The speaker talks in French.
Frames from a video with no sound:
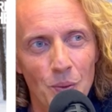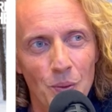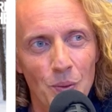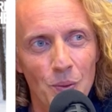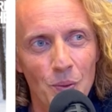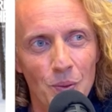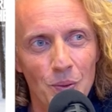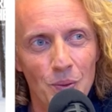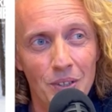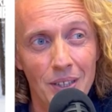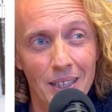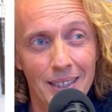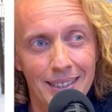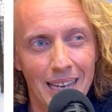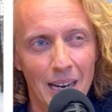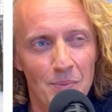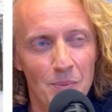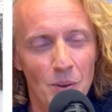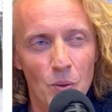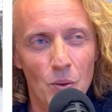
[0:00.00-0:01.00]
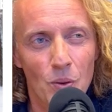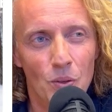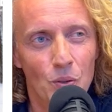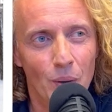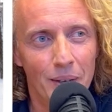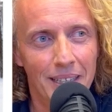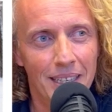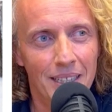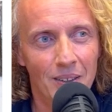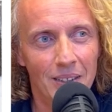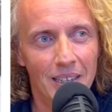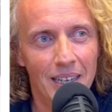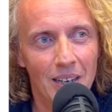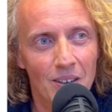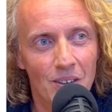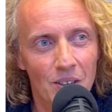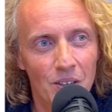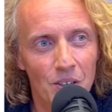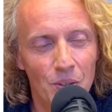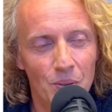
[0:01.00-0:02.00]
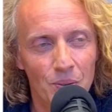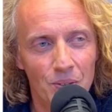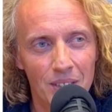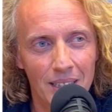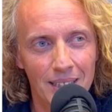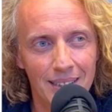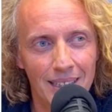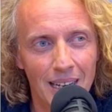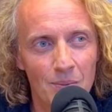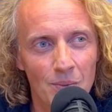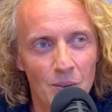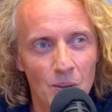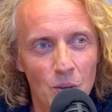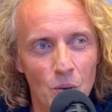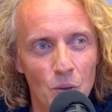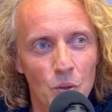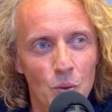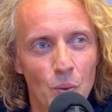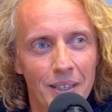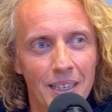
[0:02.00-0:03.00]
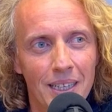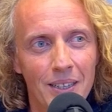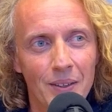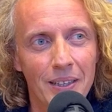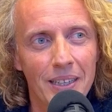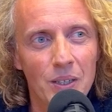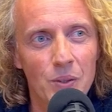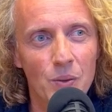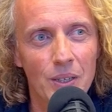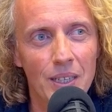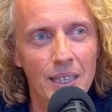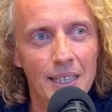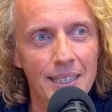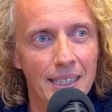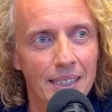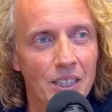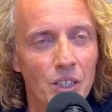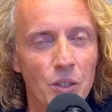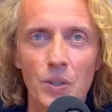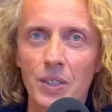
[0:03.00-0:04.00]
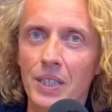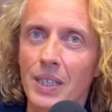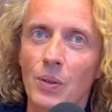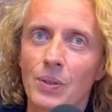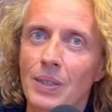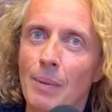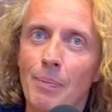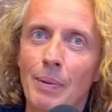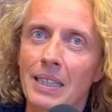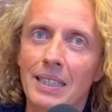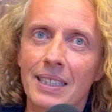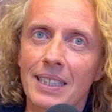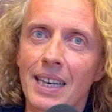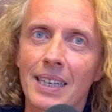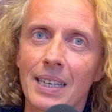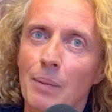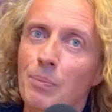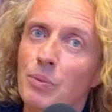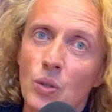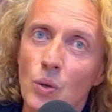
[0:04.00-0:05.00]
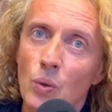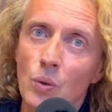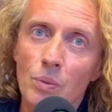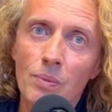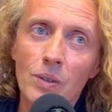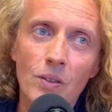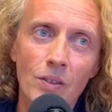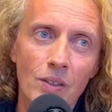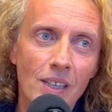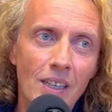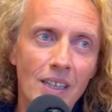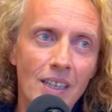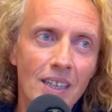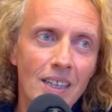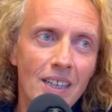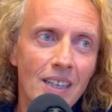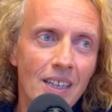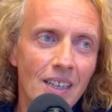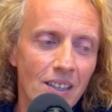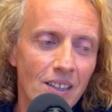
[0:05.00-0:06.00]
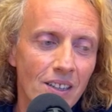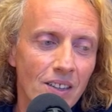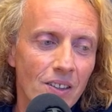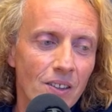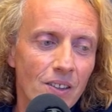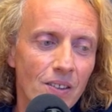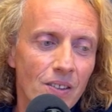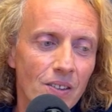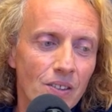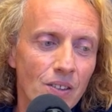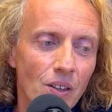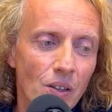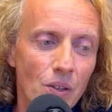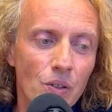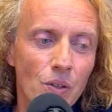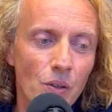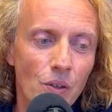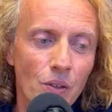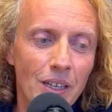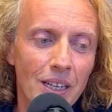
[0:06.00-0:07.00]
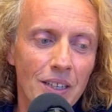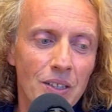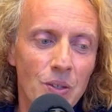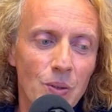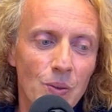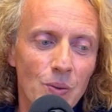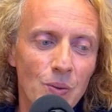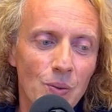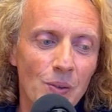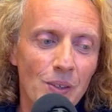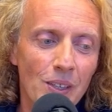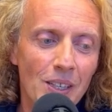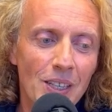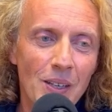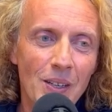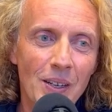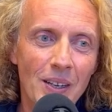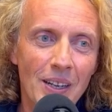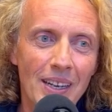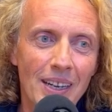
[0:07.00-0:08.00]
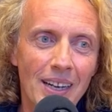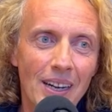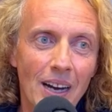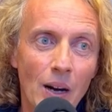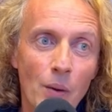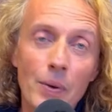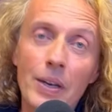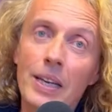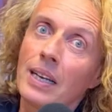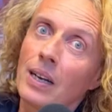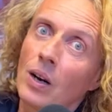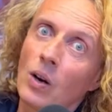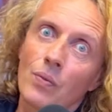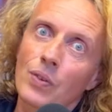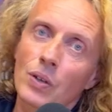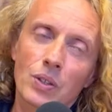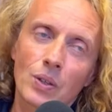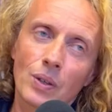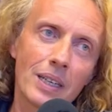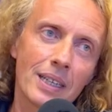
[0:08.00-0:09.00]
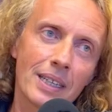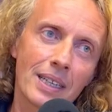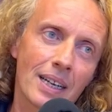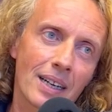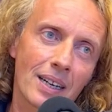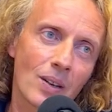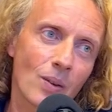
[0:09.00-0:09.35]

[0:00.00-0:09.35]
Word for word: n'ai pas compté mes heures de labeur pour justement euh, euh, inventer, chercher, euh, me tromper, recommencer, douter, et, et, et, cela